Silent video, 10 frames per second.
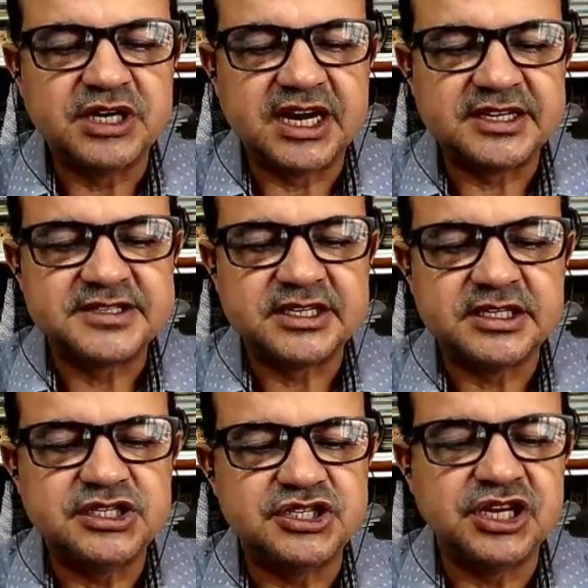Gaza
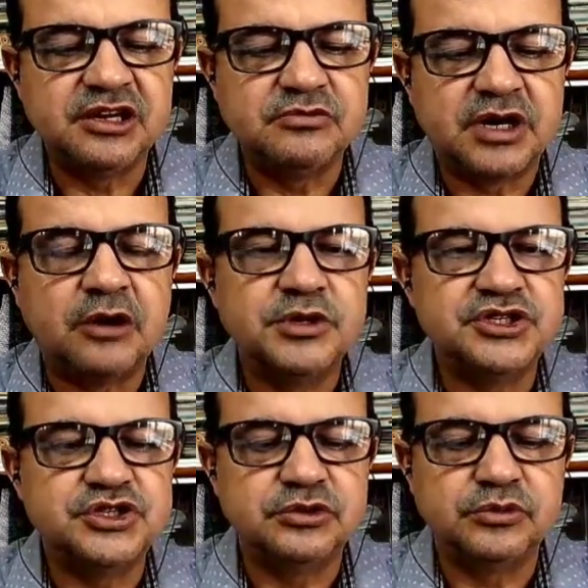e chegam ao
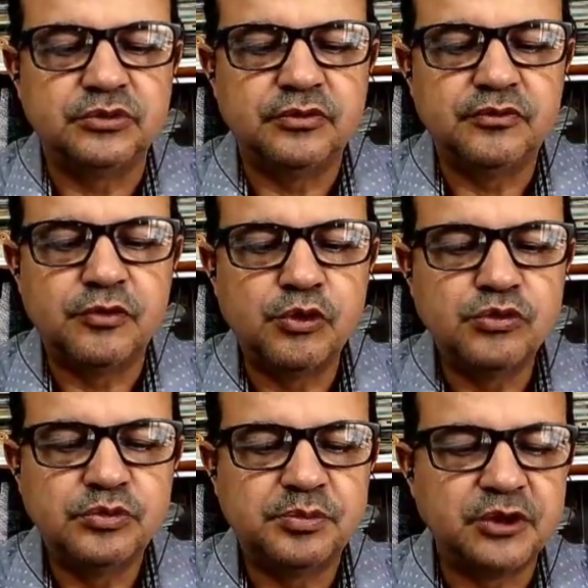Egito. O
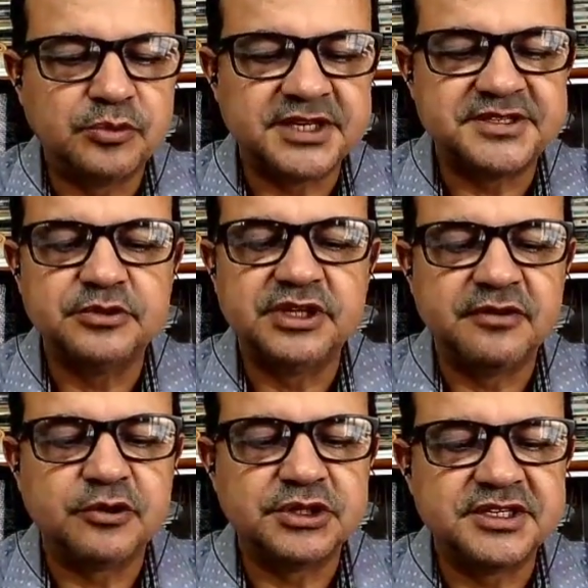voo para o Brasil
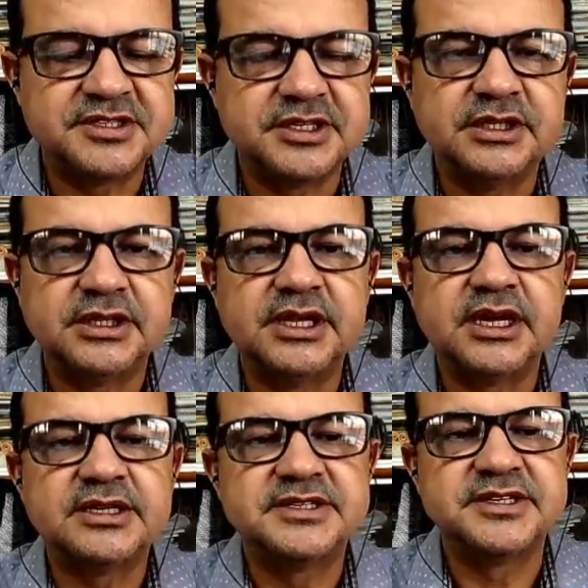deve acontecer
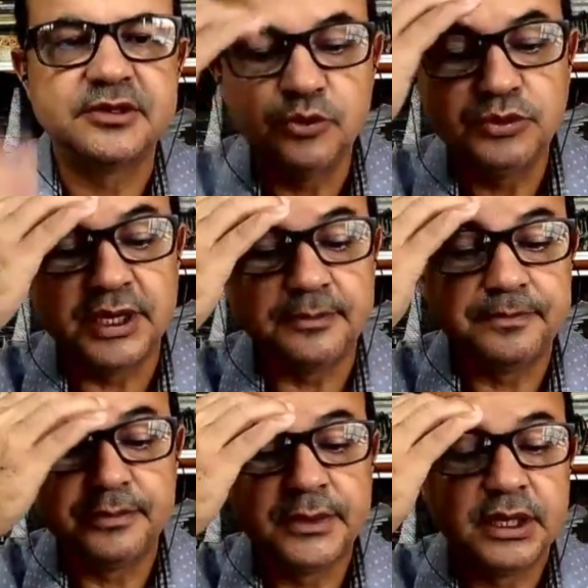na segunda.
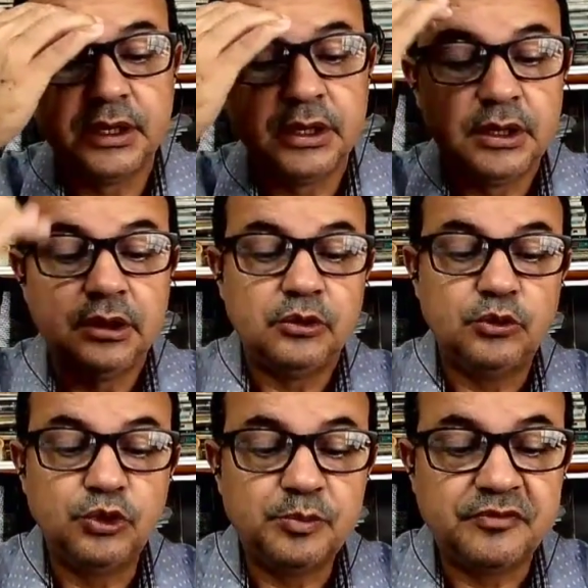O
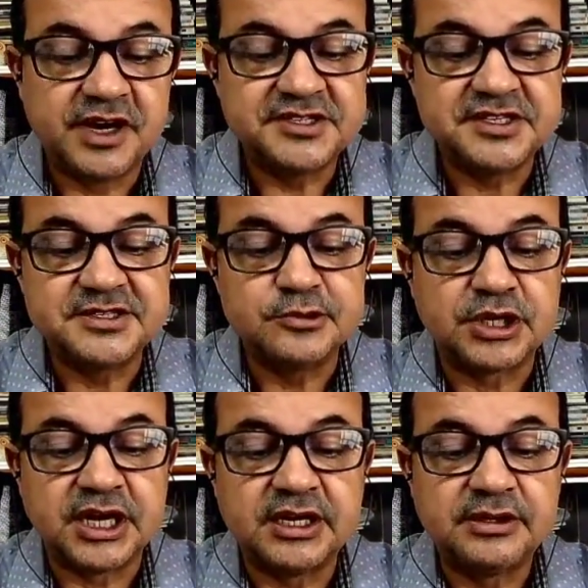grupo vai se
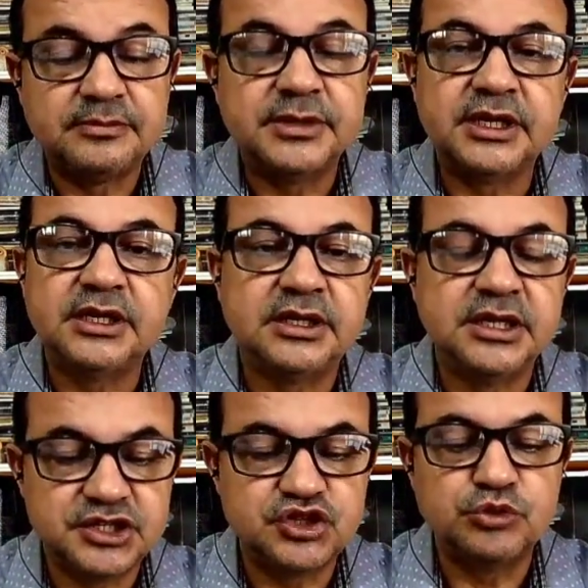deslocar né,
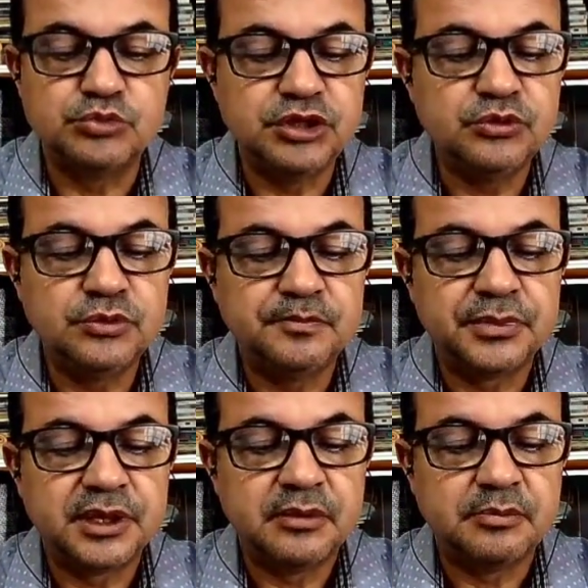neste domingo
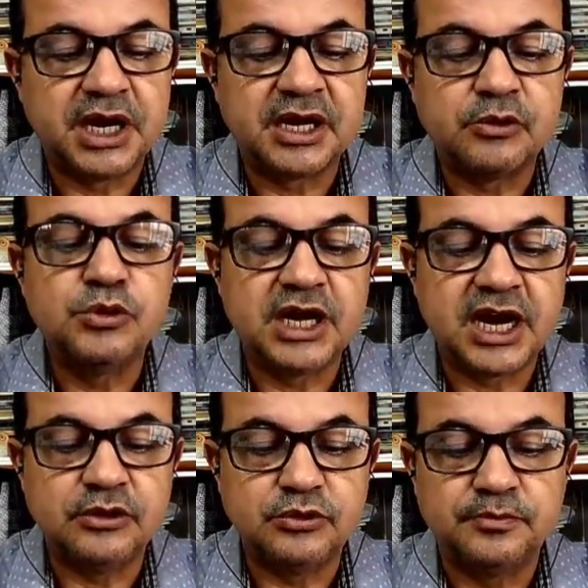para o
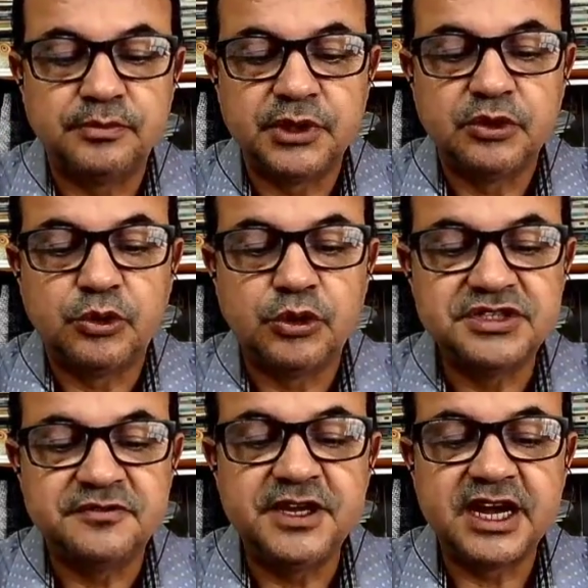Cairo,
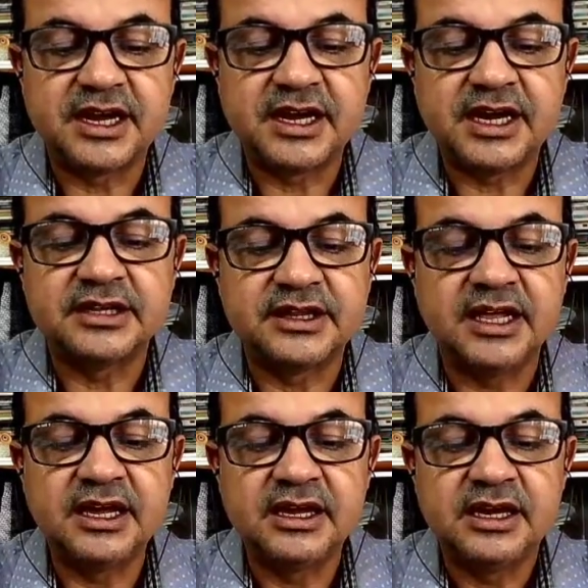onde ficará
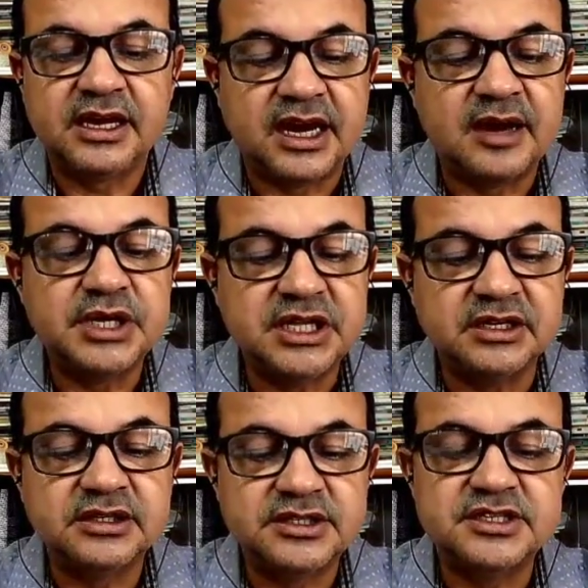até
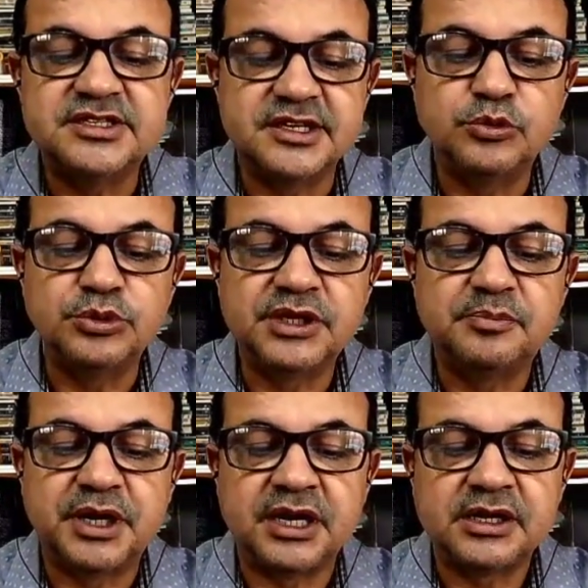amanhã de segunda
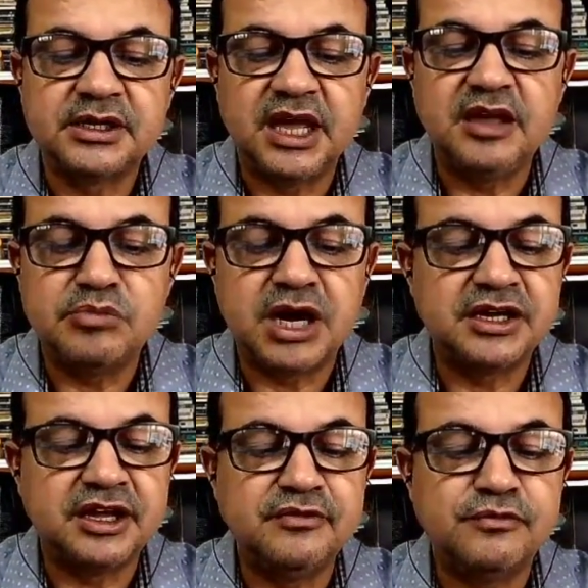para
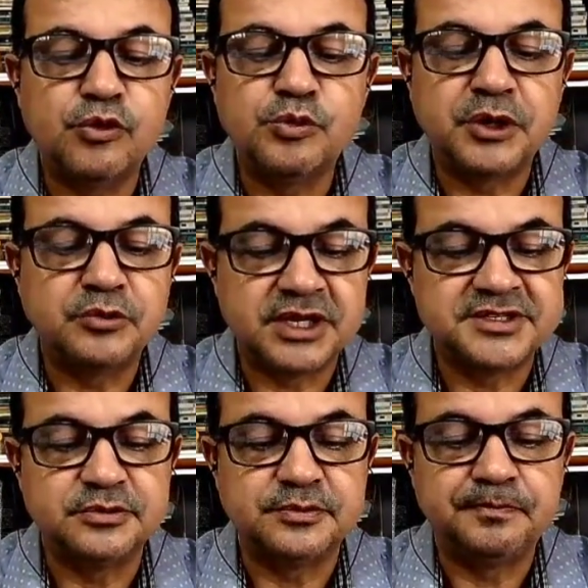embarque em voo para o Brasil.